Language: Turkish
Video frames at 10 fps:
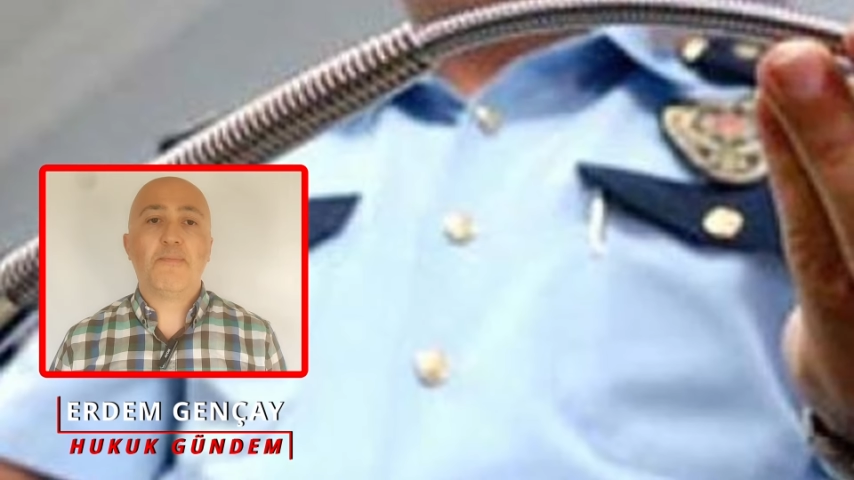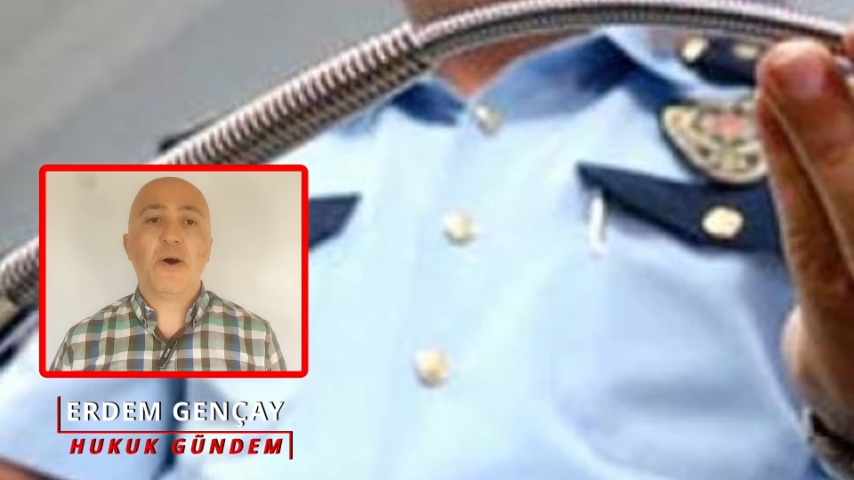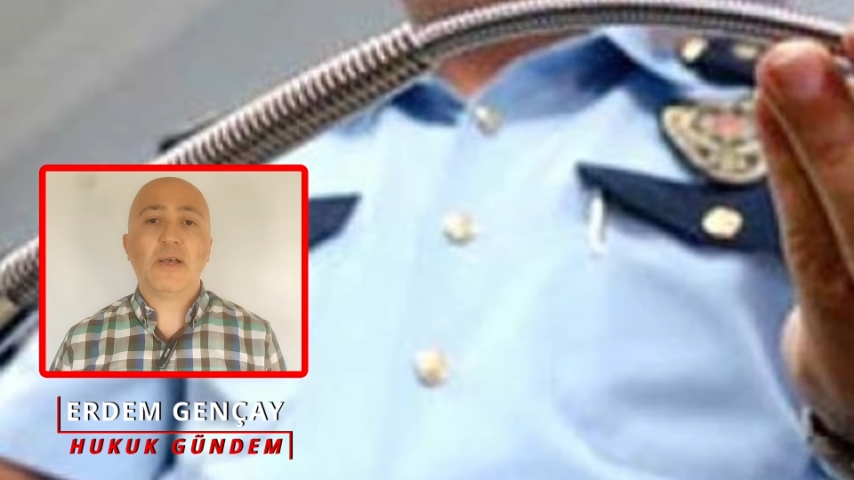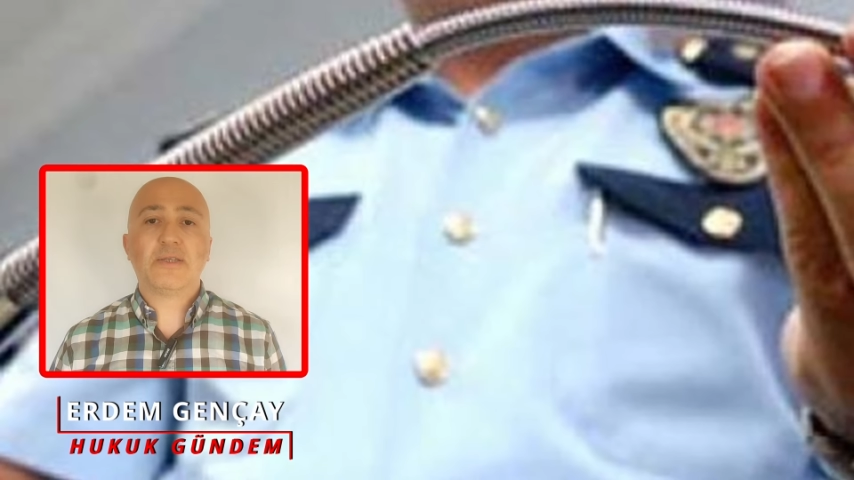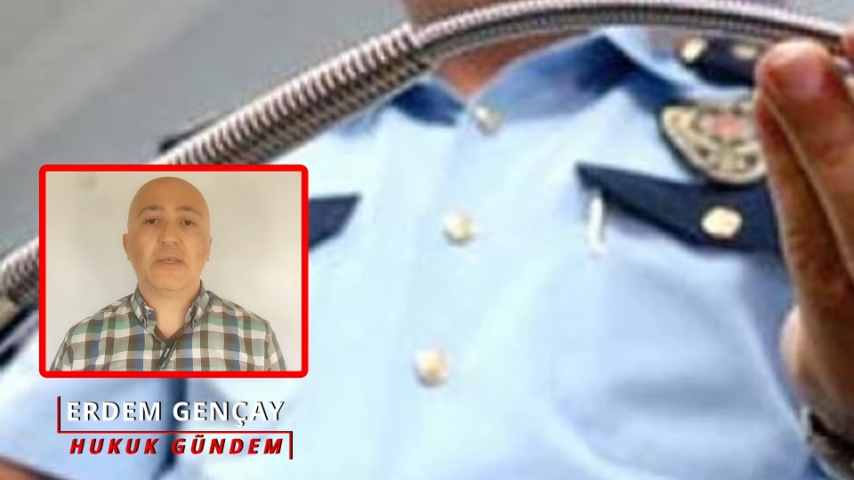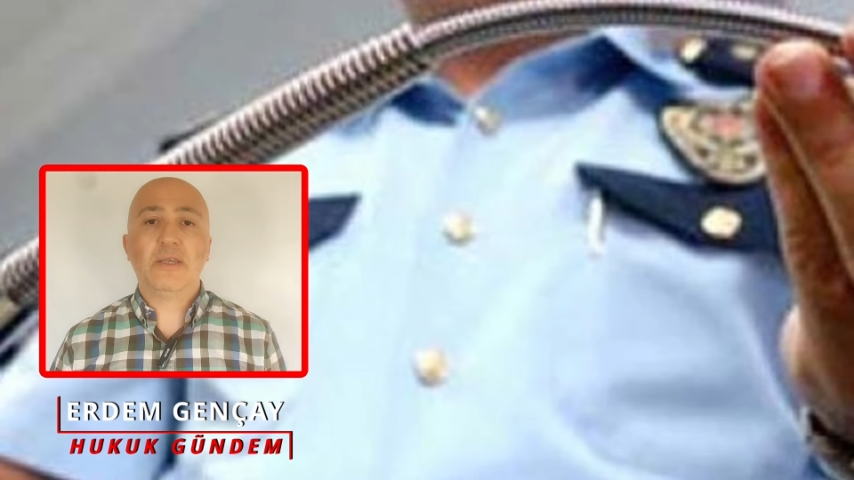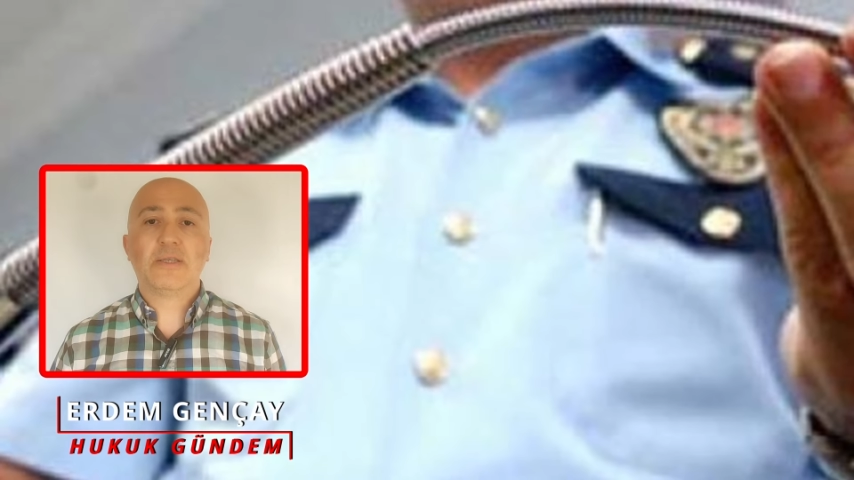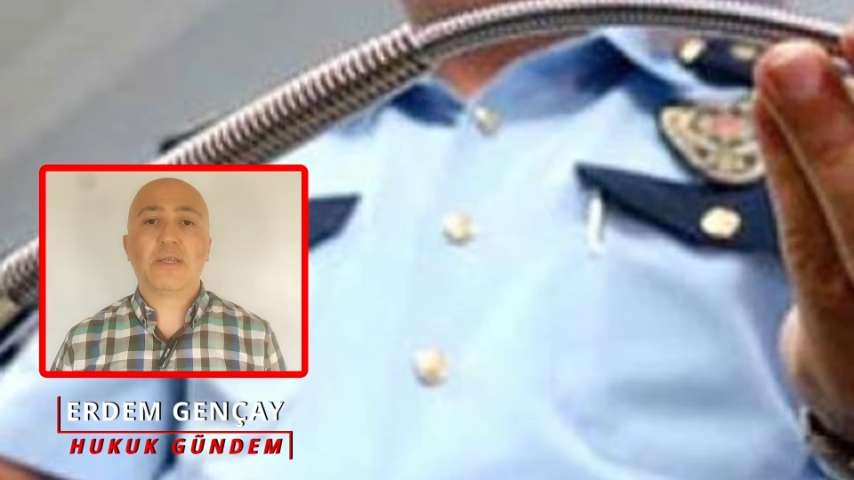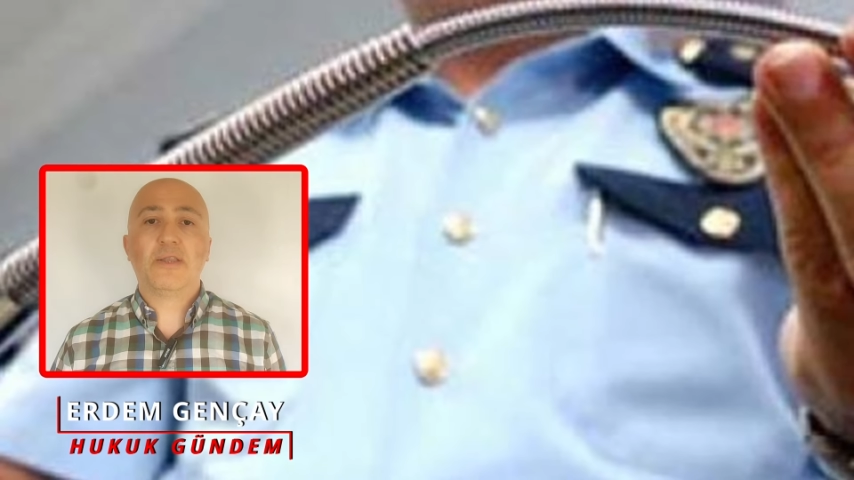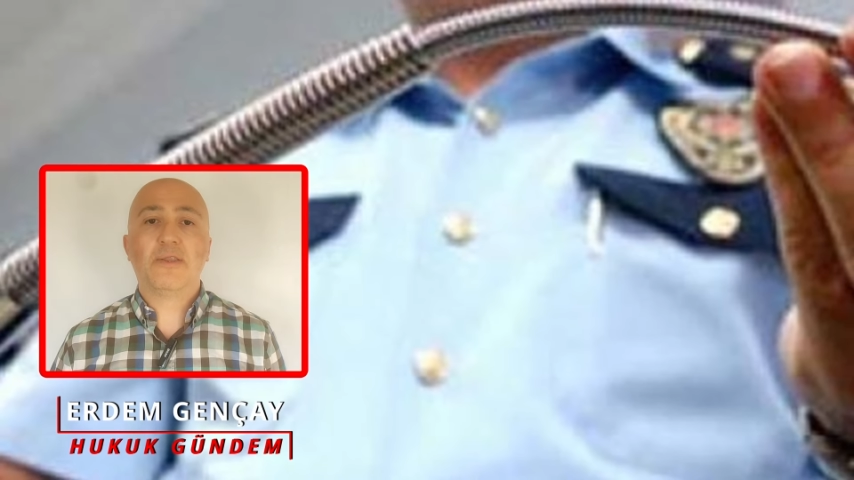bazı
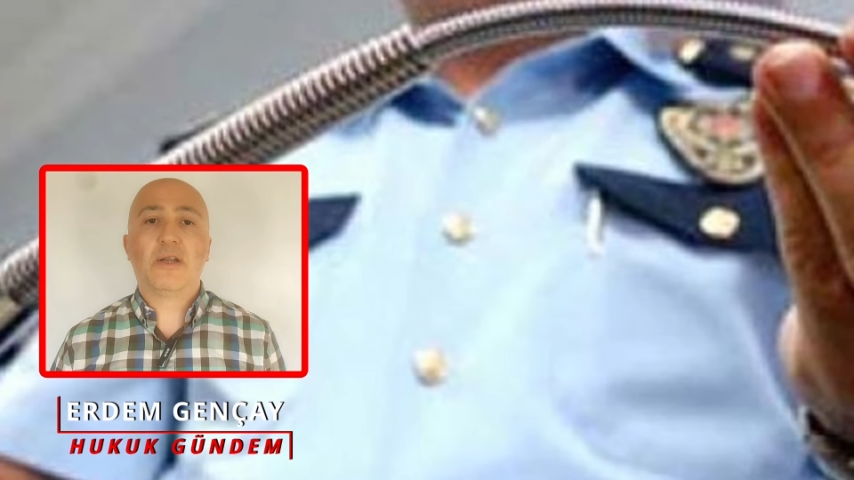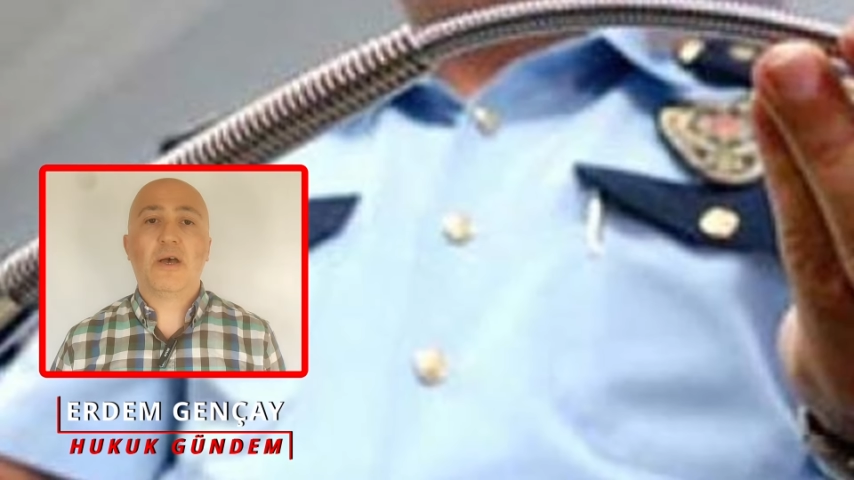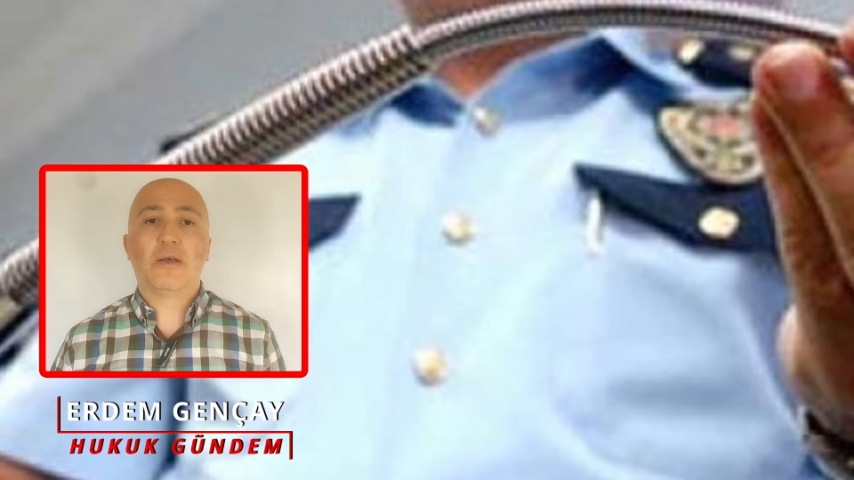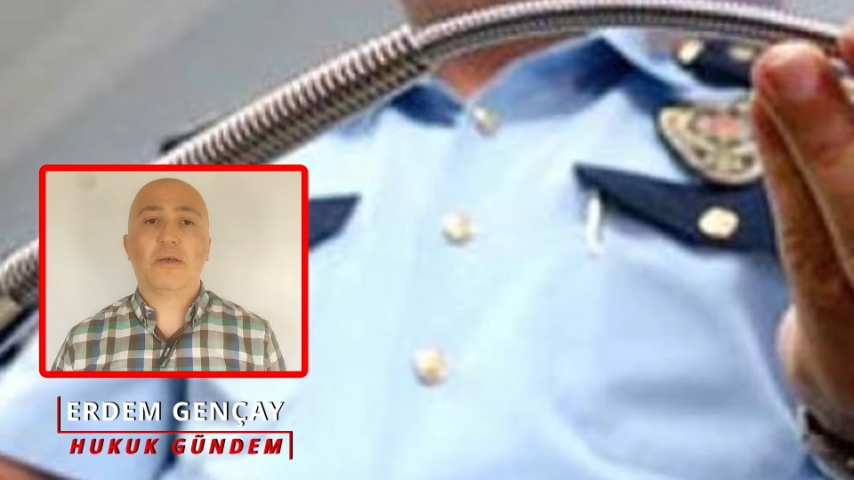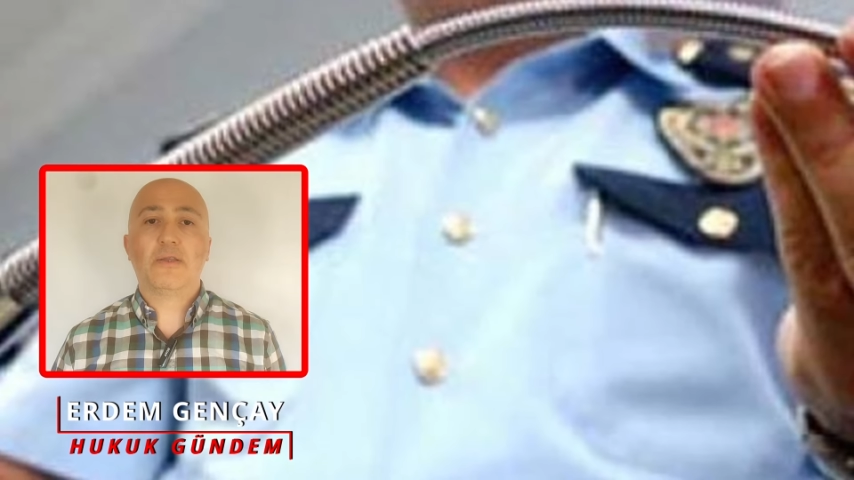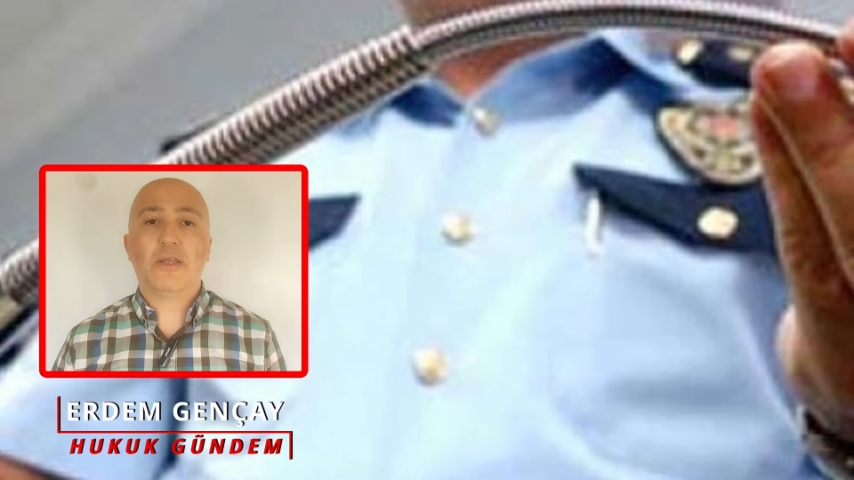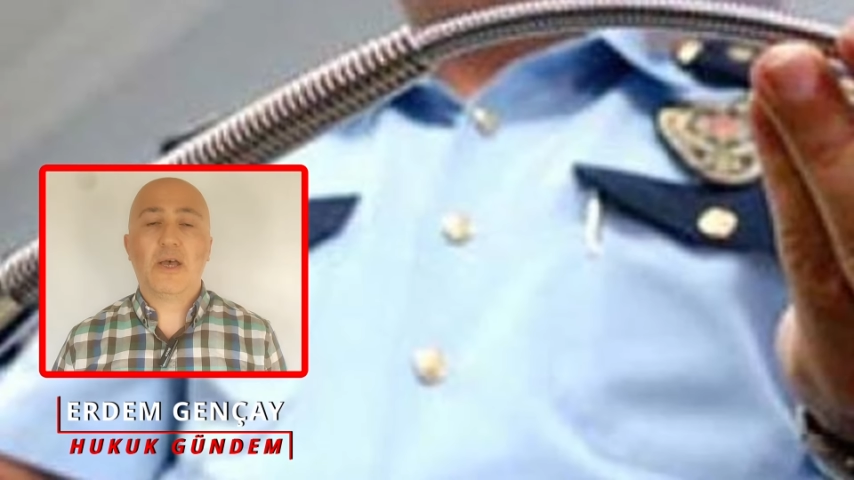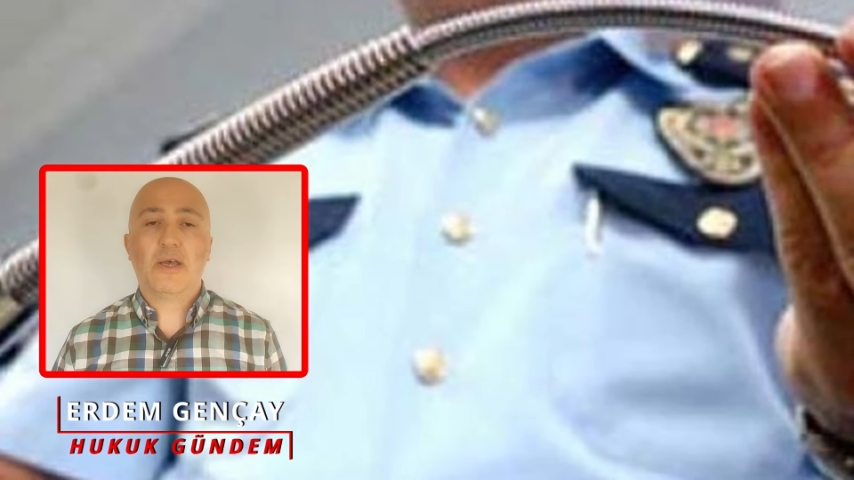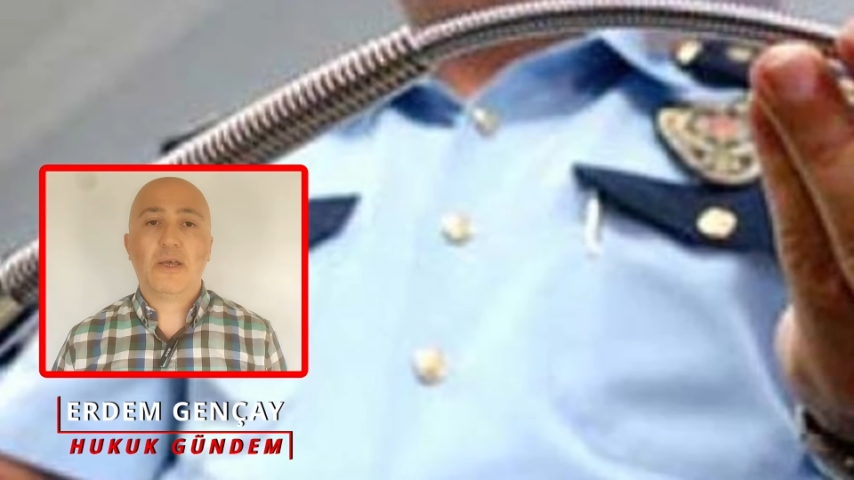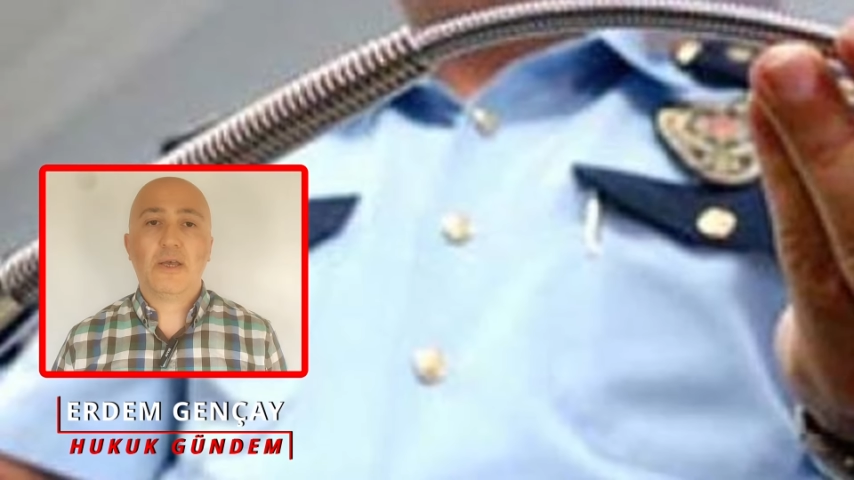insanlar
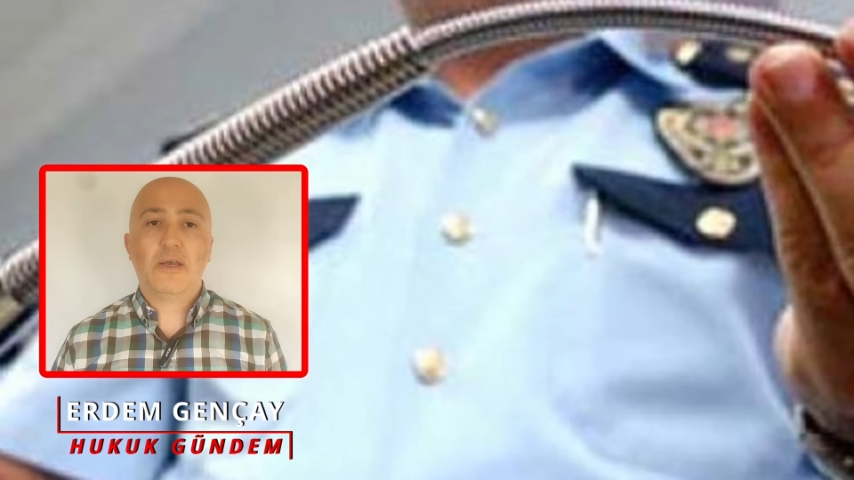hakkında